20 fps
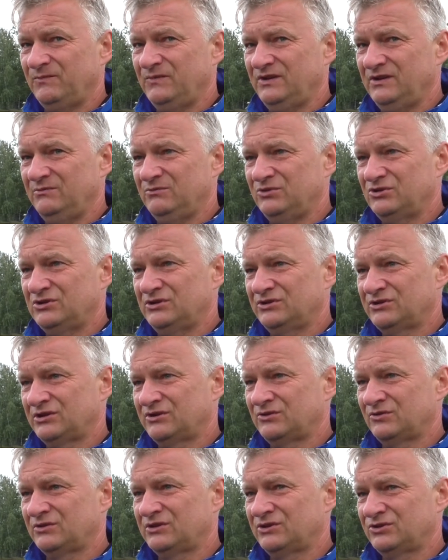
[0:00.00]
i myślę, że
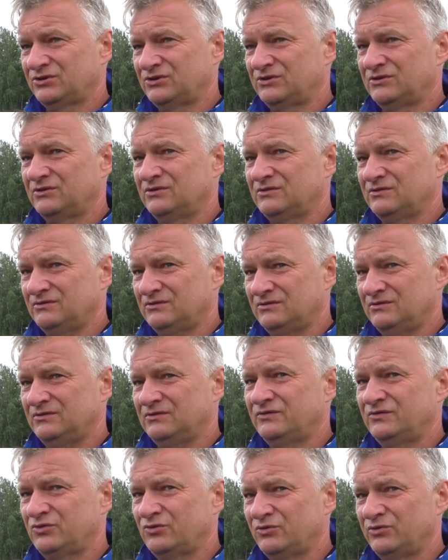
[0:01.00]
to też
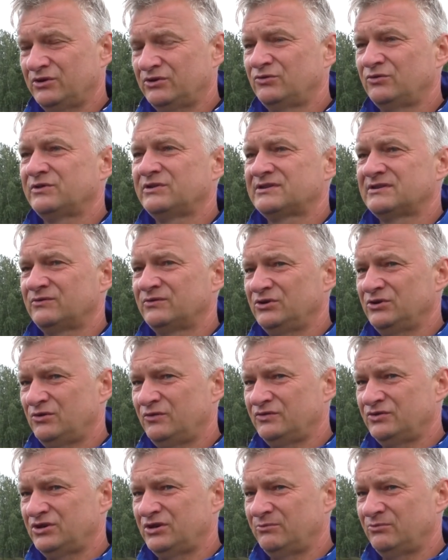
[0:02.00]
y, wśród niektórych
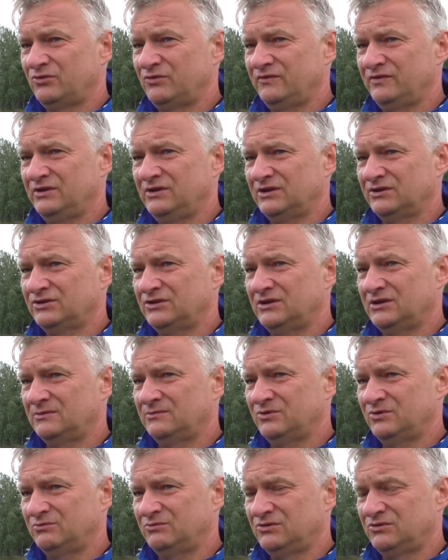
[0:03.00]
zawodników dzisiaj było widać, tak?
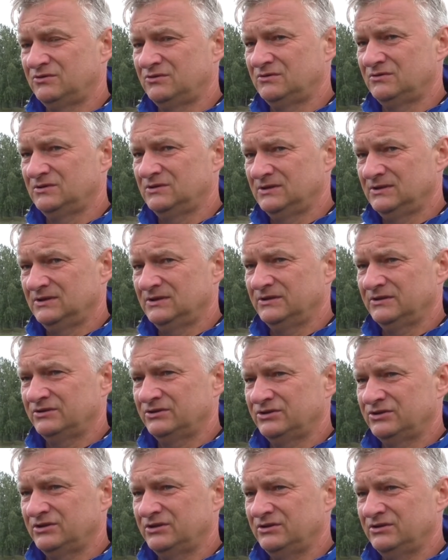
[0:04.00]
bo, bo
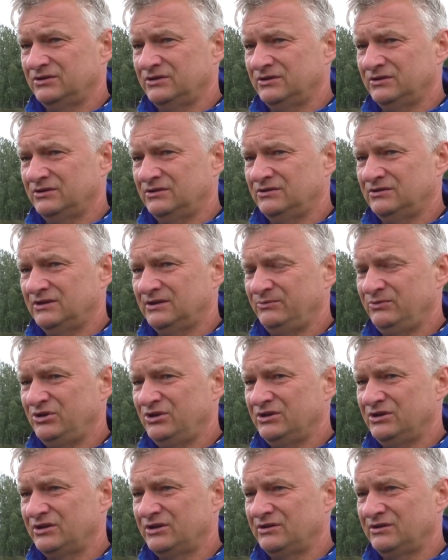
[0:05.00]
gdzieś tej, tej
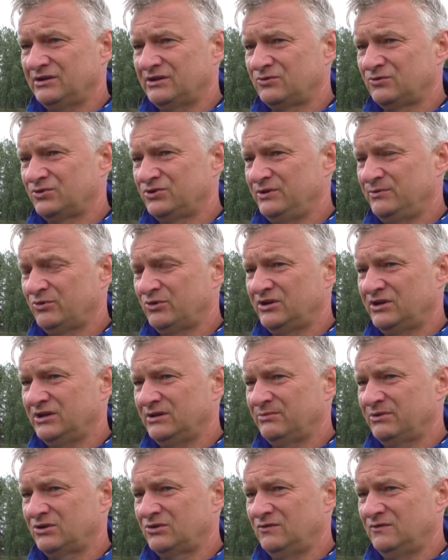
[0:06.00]
dynamiki, niekiedy jakości
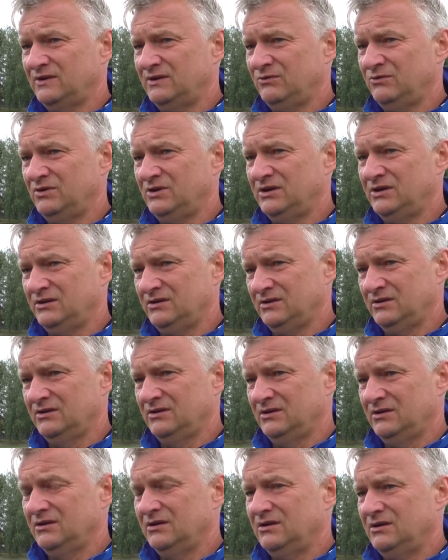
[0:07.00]
podania brakowało, ale,
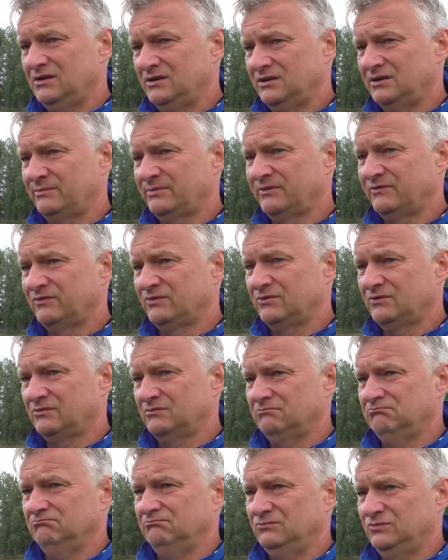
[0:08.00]
ale na pewno
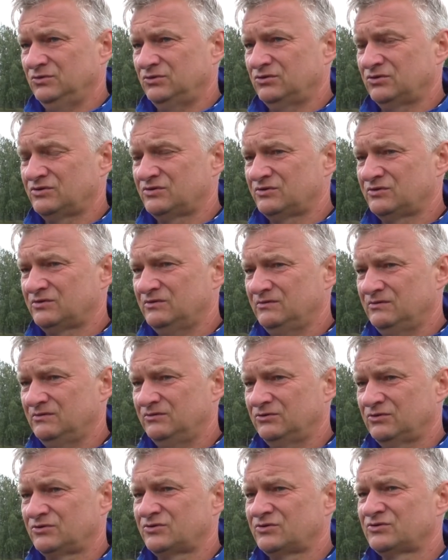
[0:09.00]
to co,
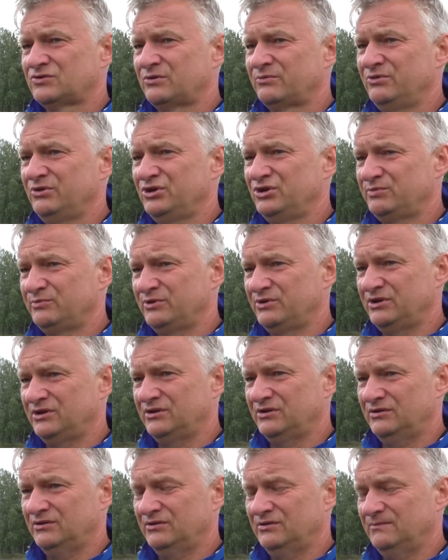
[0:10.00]
to, co zrobiliśmy,
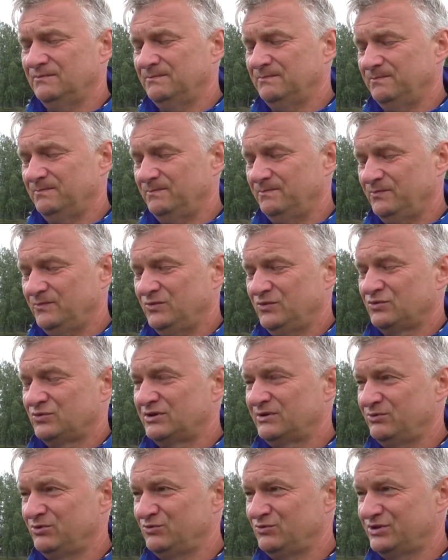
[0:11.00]
nie, już
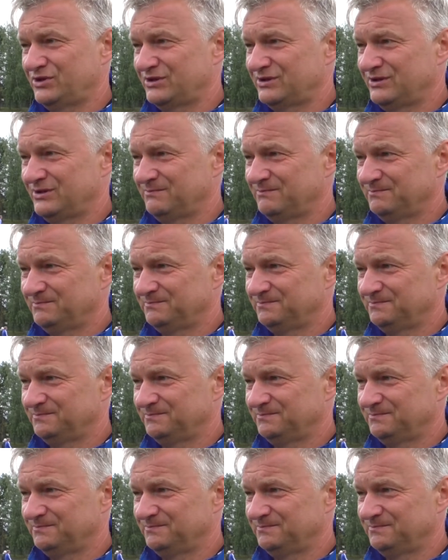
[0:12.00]
nam nie ucieknie.